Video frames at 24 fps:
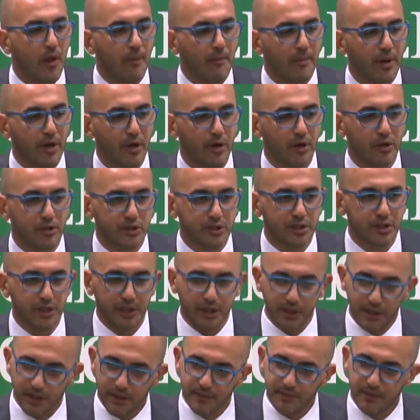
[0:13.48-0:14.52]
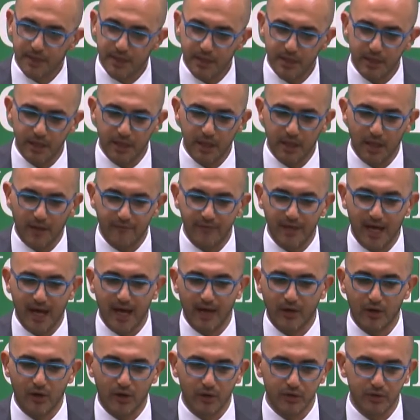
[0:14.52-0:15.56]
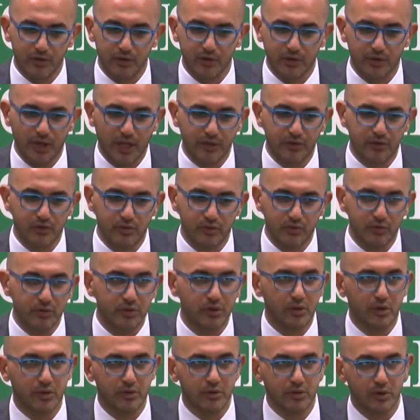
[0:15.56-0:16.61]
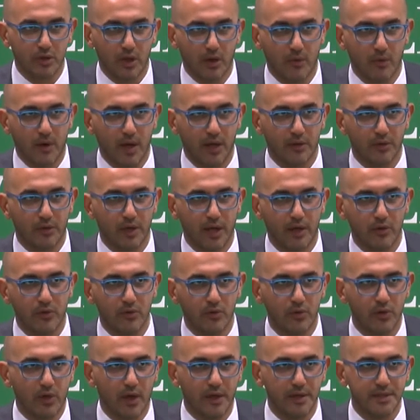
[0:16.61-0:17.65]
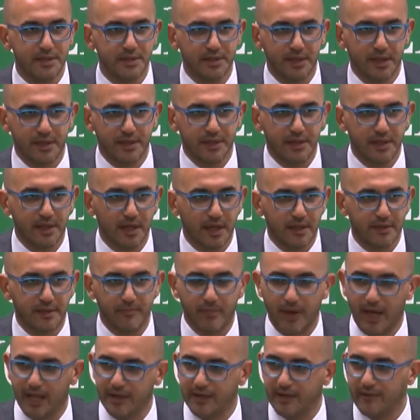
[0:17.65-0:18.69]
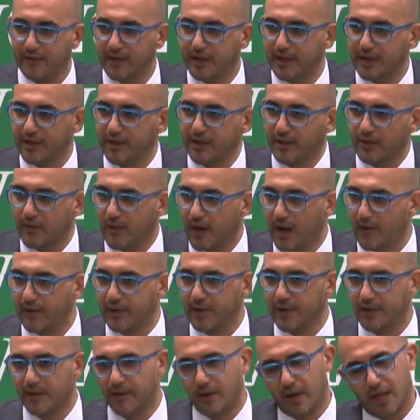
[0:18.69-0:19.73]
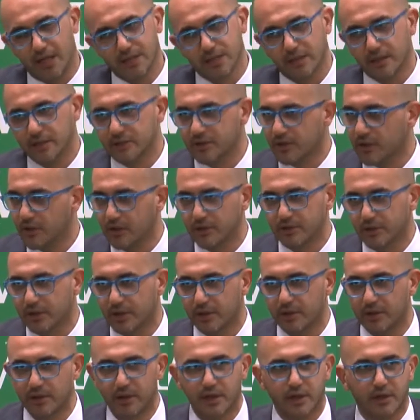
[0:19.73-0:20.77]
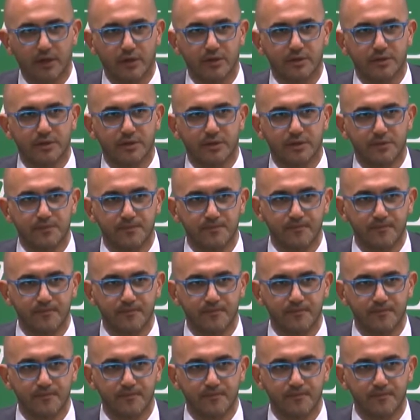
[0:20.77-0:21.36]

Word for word: Però così chi da agosto, da giugno, non so da quando, da luglio ha iniziato a dire a Tripalda, Avellino qua, Avellino là, si è reso conto che non è così.